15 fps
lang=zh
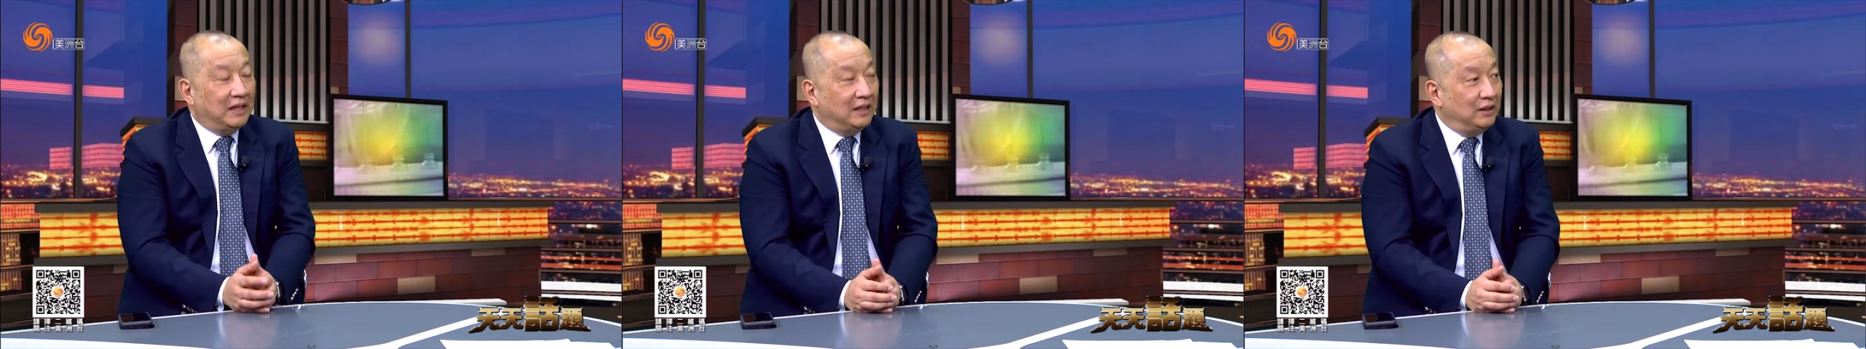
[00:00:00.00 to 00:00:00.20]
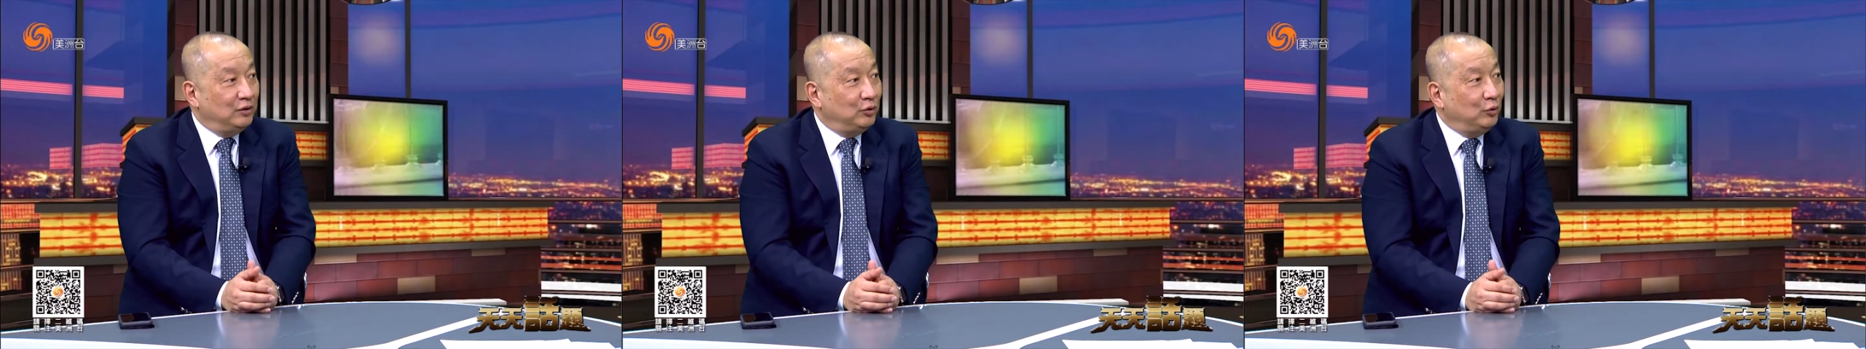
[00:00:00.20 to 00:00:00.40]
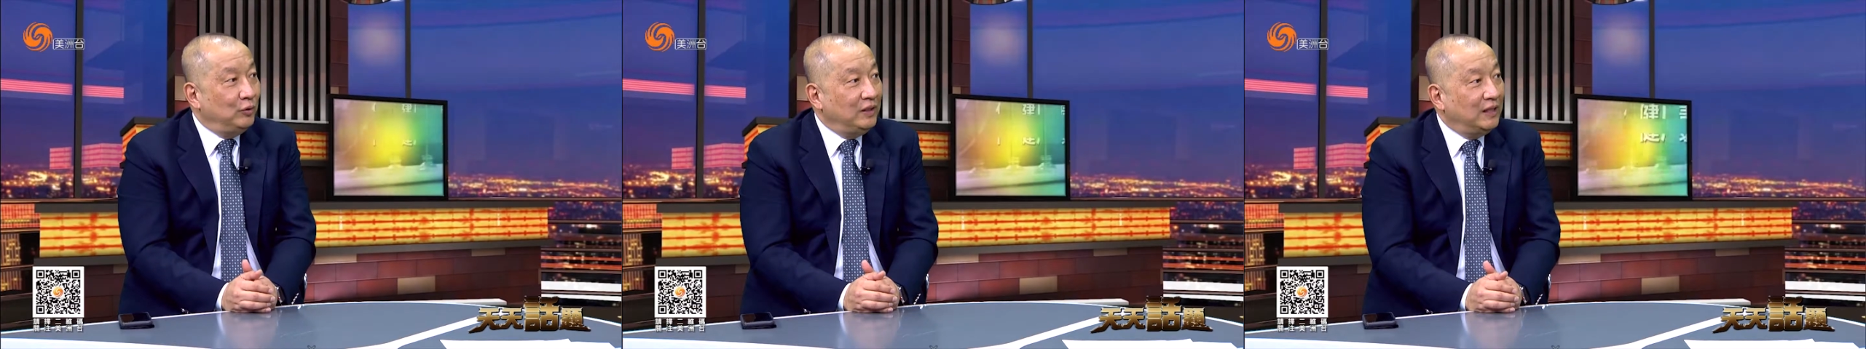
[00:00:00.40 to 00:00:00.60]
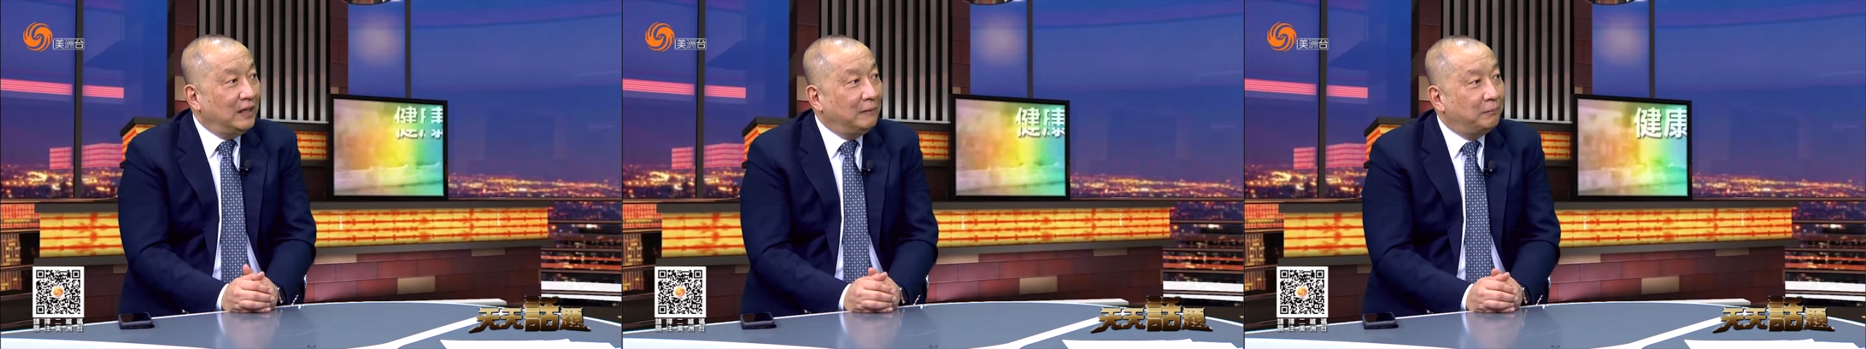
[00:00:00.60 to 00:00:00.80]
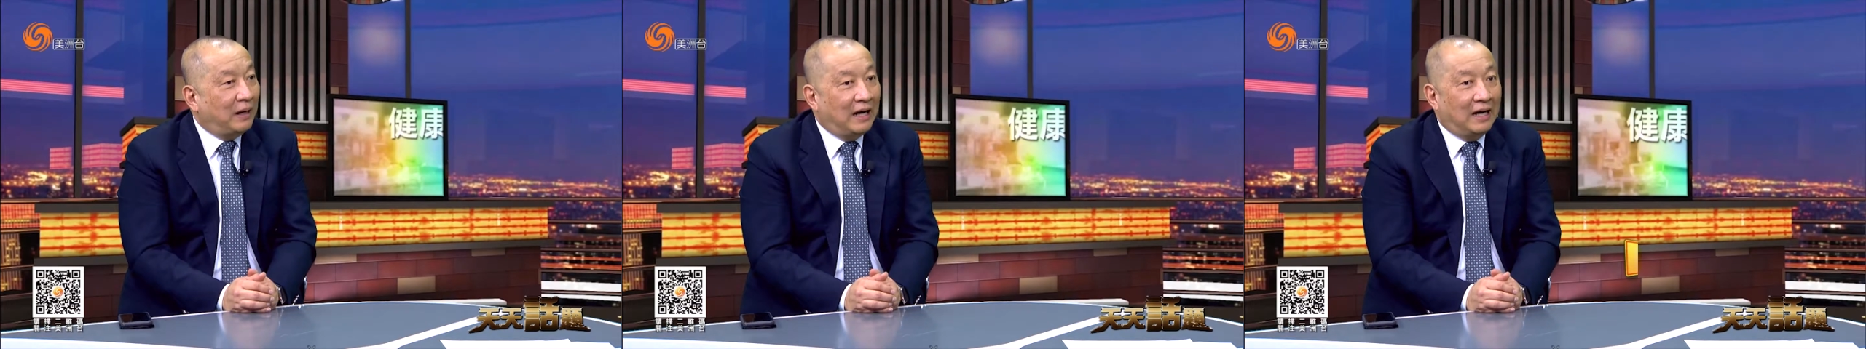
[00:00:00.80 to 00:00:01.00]
个人都应
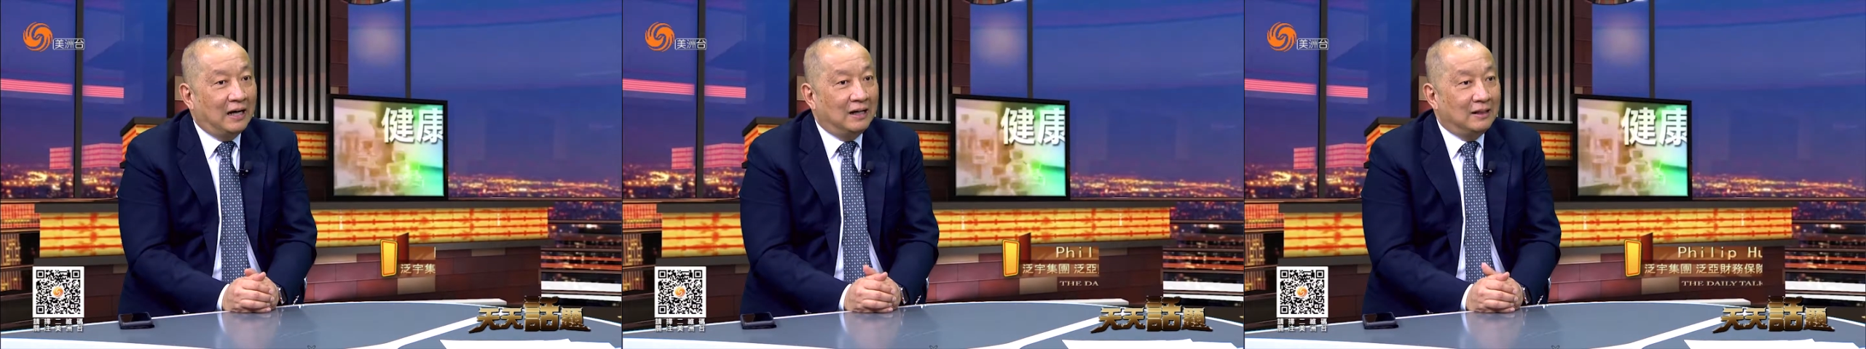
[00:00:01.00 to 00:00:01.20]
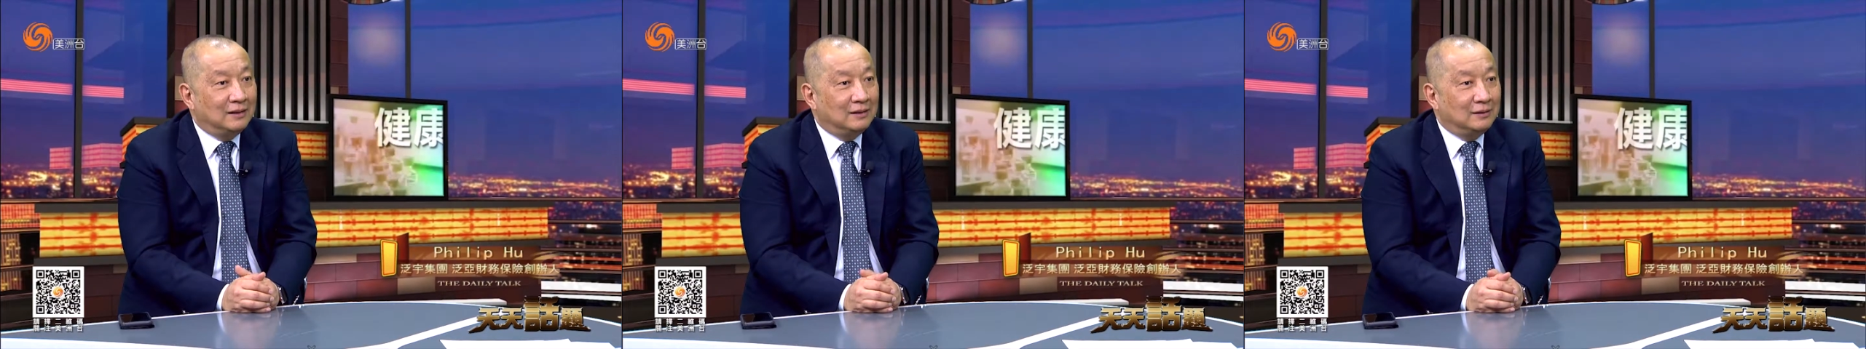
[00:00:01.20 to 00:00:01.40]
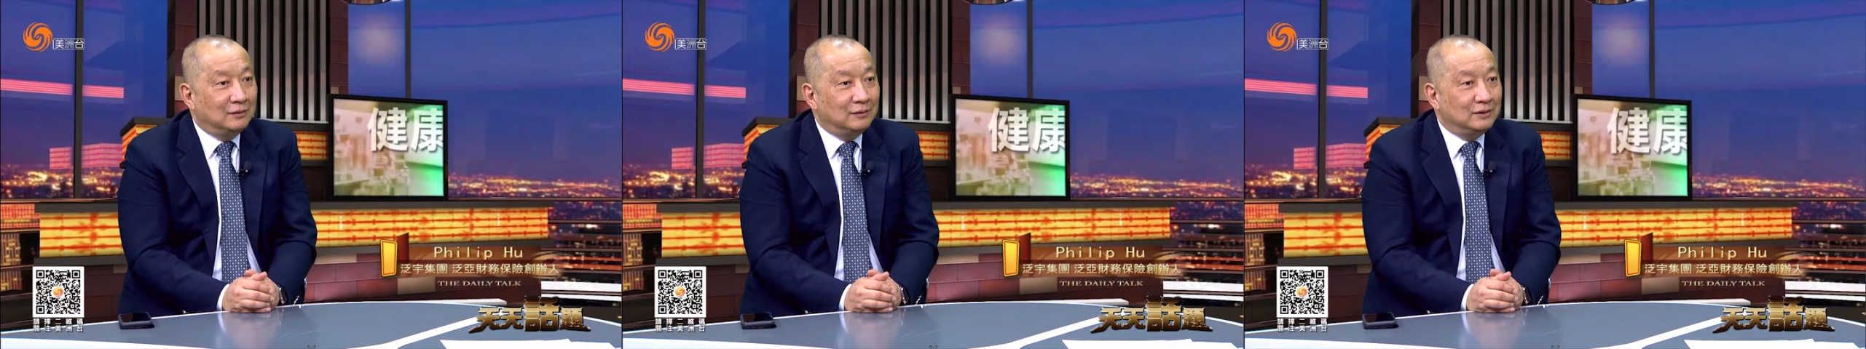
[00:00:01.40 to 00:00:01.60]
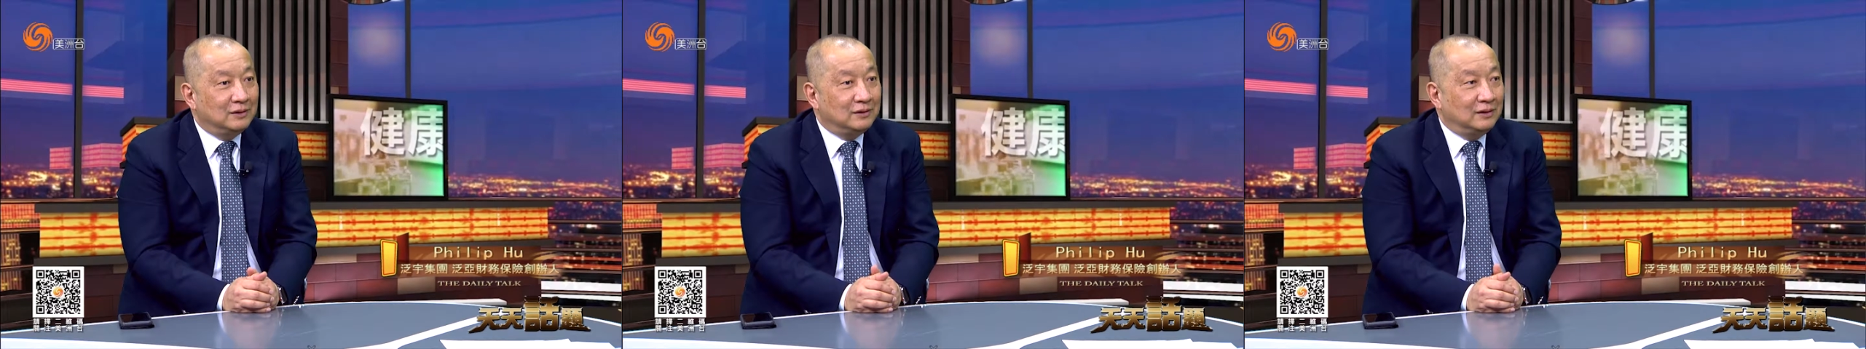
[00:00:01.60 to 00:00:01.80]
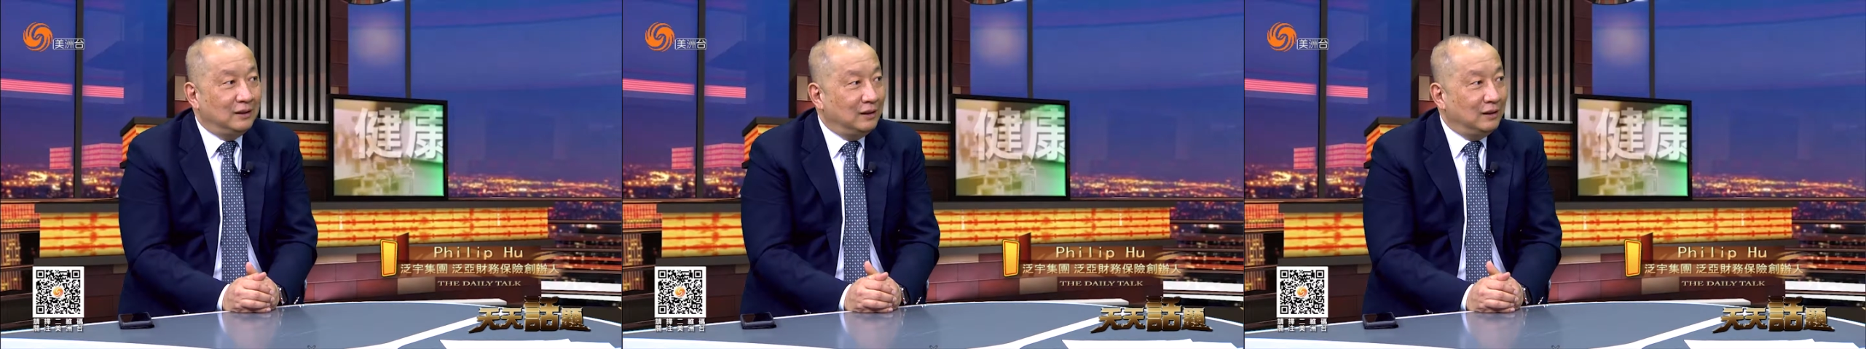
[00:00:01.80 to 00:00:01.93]
该把四